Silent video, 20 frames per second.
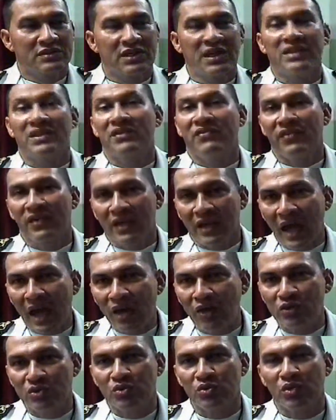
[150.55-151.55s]

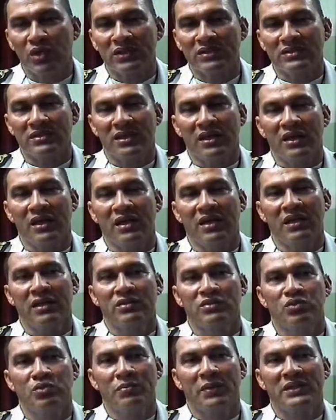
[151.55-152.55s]
ratificado su,
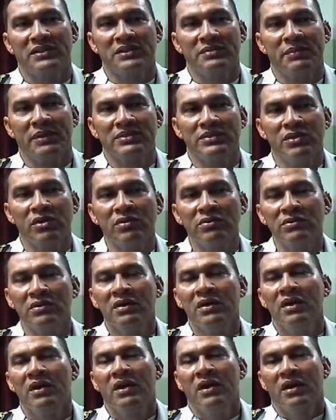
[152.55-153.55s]
eh, participación,
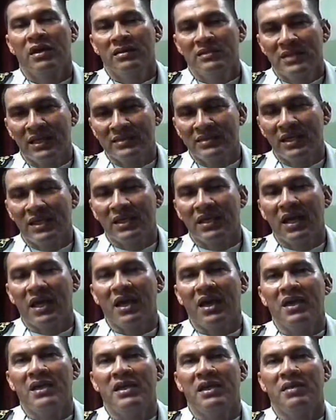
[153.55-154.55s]
se acerquen
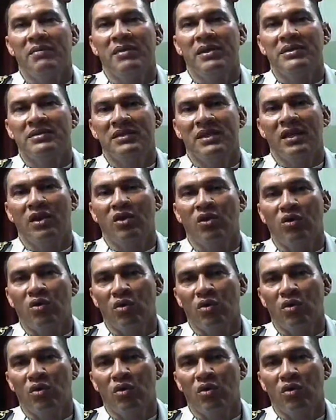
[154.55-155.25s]
a inscribirse